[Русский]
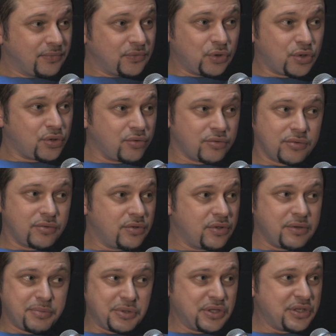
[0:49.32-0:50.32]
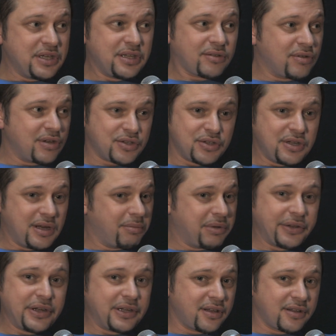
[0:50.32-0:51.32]
То есть вот президент у нас не
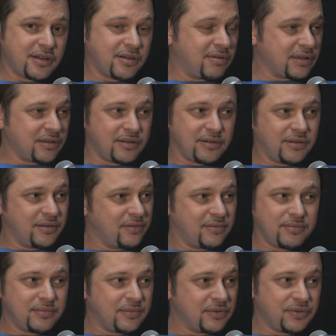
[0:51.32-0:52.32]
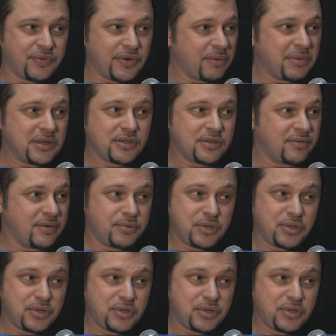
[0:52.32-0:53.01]
обладает адекватной информацией,